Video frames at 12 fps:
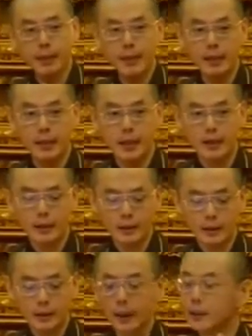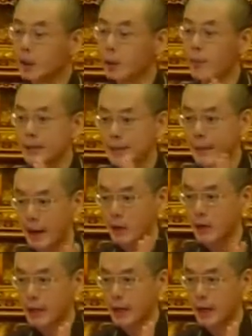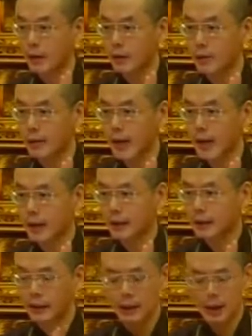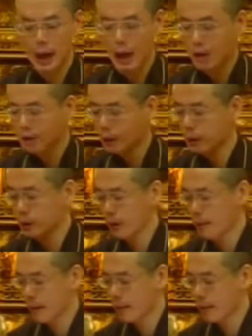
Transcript: B 的灯。灯的，我们先把它吹掉，对不对？好，那我需要